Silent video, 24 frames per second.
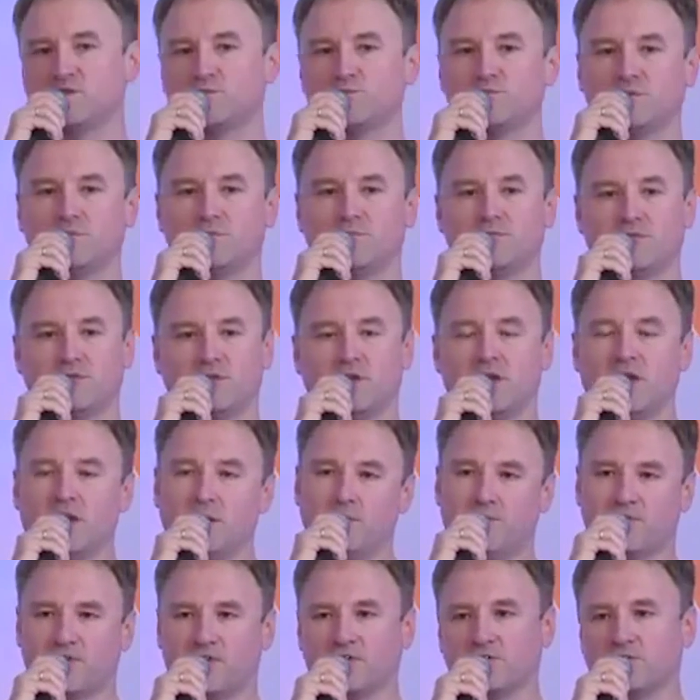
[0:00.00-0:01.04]
zrób mi
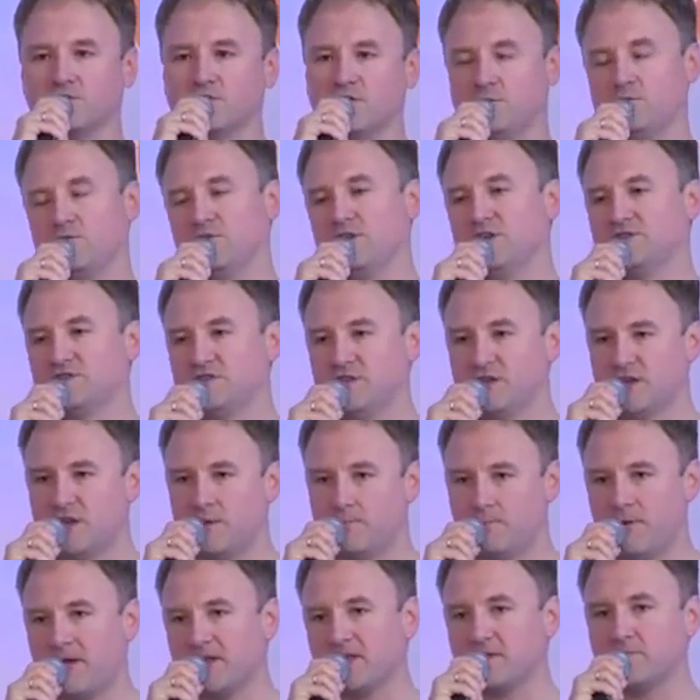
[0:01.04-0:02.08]
produkt, albo inaczej,
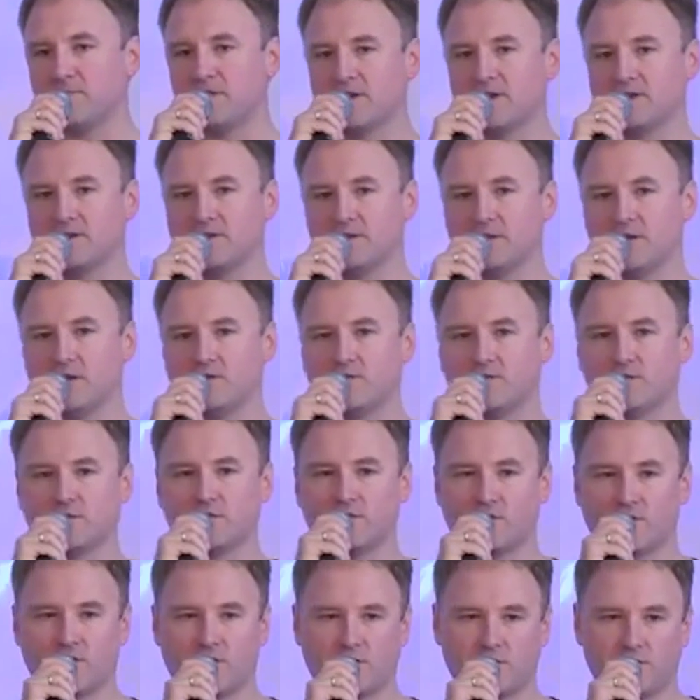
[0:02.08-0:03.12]
kampanię marketingową,
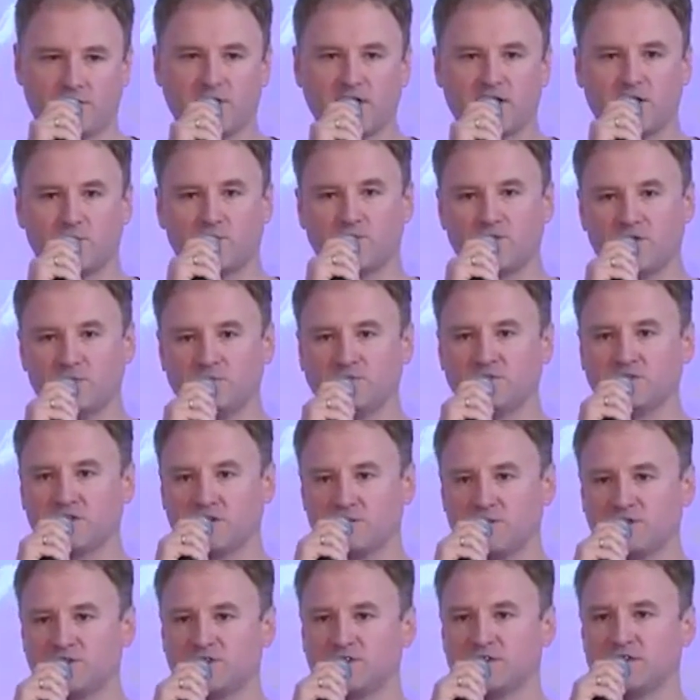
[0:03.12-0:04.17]
która reklamuje mi
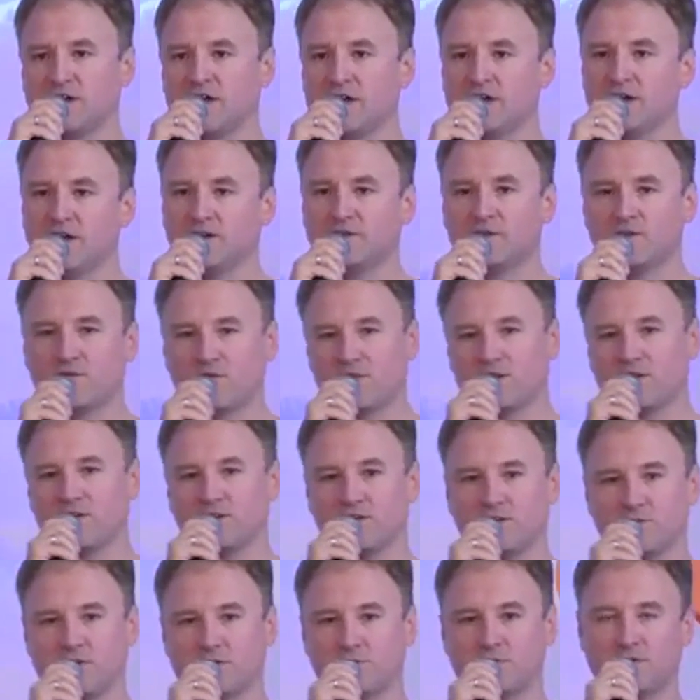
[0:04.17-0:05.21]
stołeczek, od którego
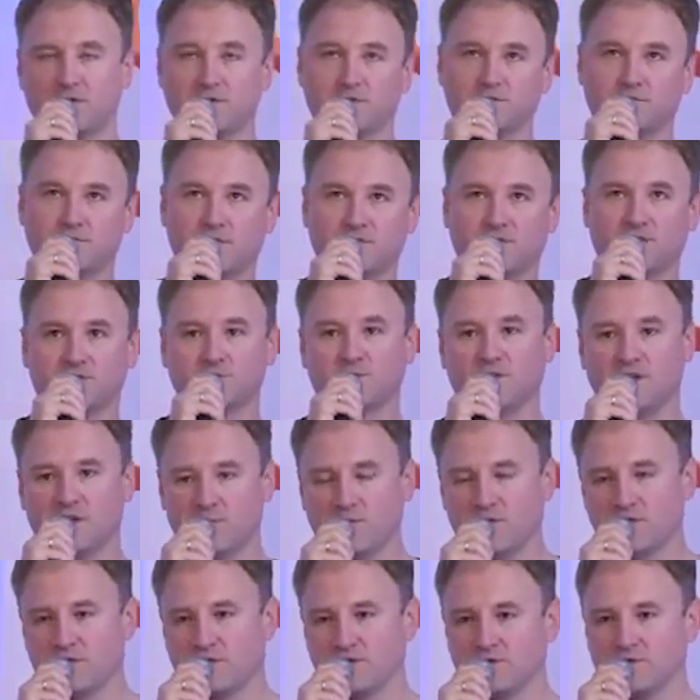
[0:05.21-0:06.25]
nie mamy, powiedzmy,
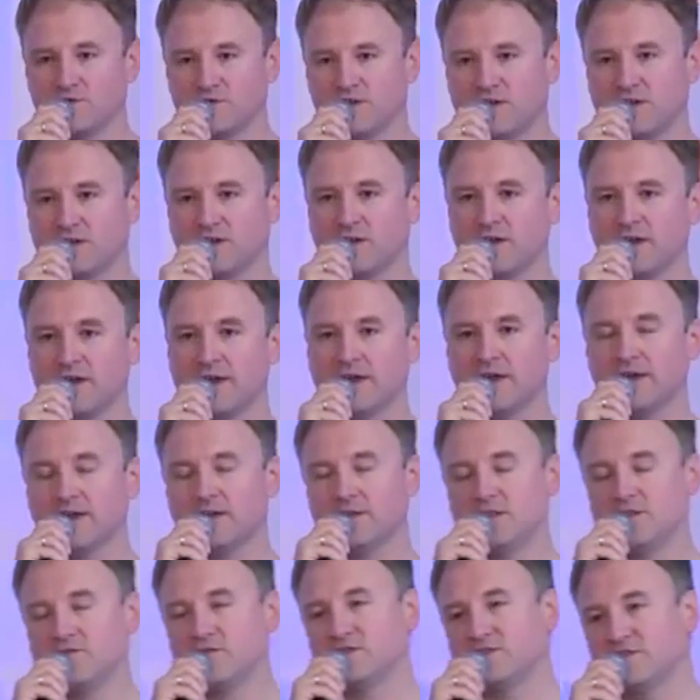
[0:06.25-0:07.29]
hemoroidów, tak?
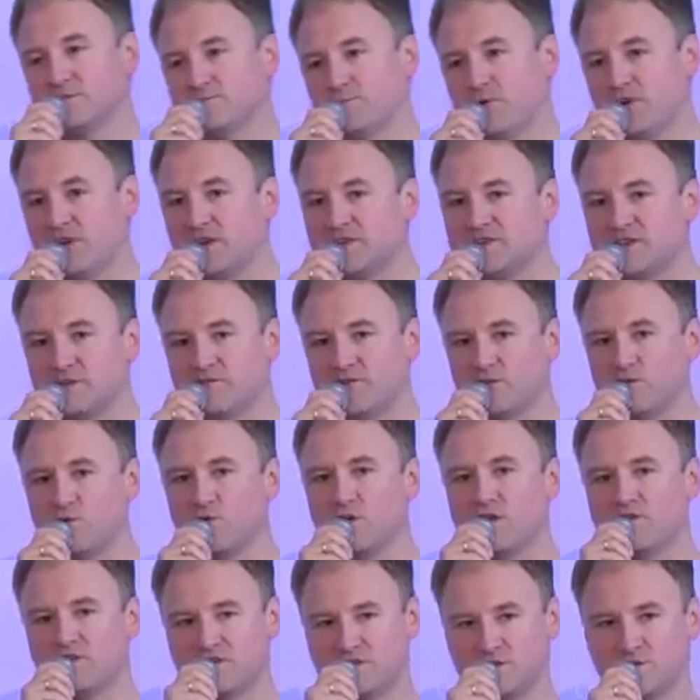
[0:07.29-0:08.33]
No więc polecam
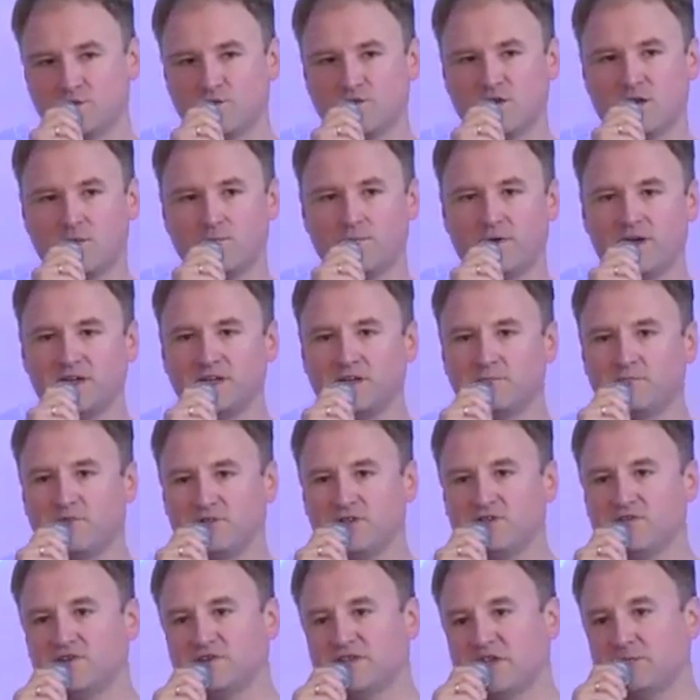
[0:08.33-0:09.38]
wygooglować sobie tą kampanię,
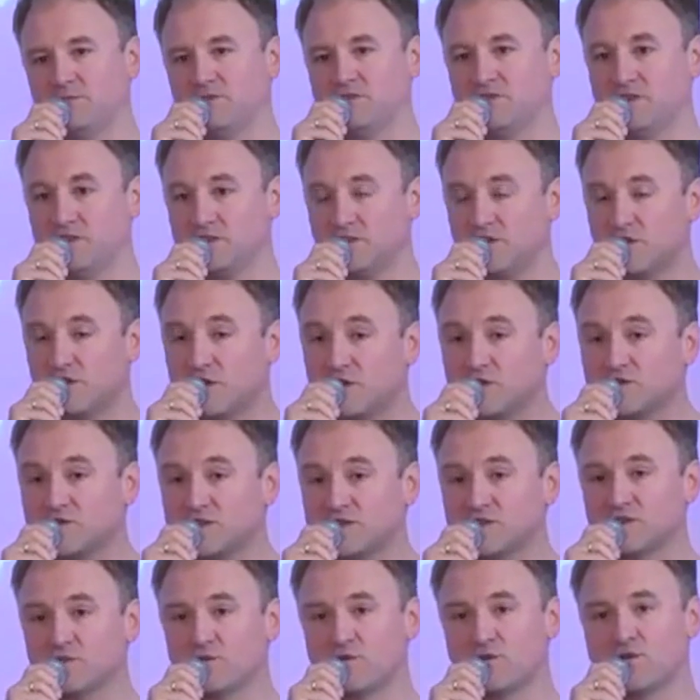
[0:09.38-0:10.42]
ponieważ tam jest
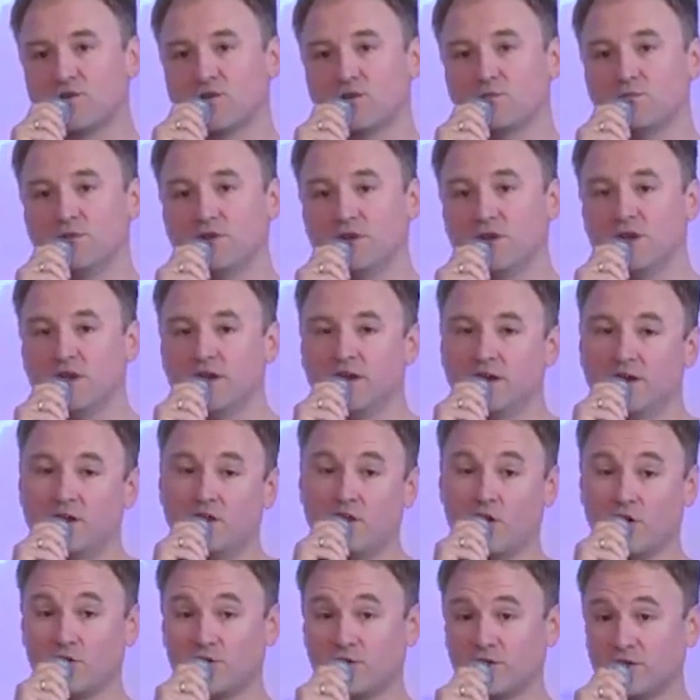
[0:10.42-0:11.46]
jednorożec, który robi
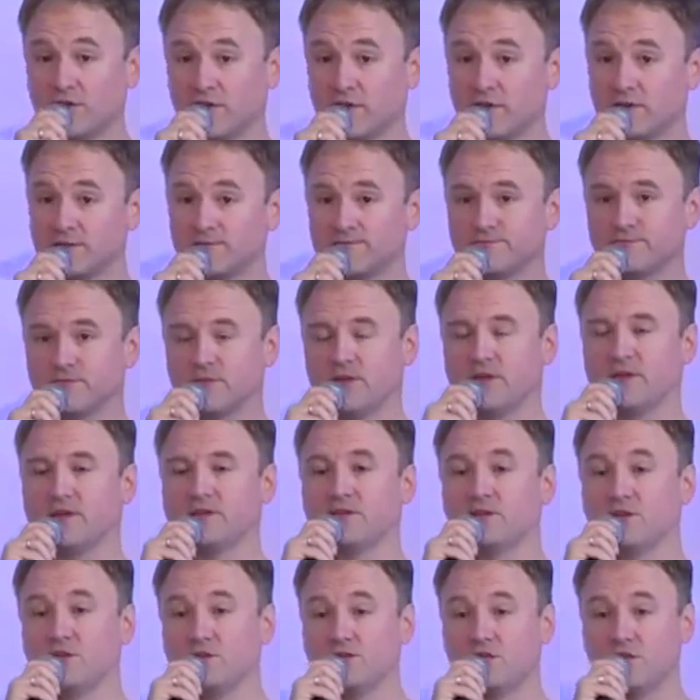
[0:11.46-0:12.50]
lody, e,
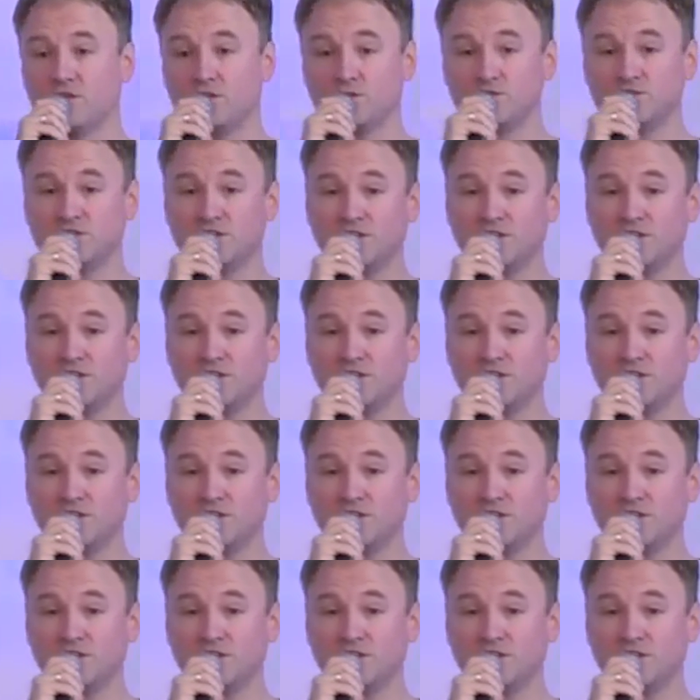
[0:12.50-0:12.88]
te lody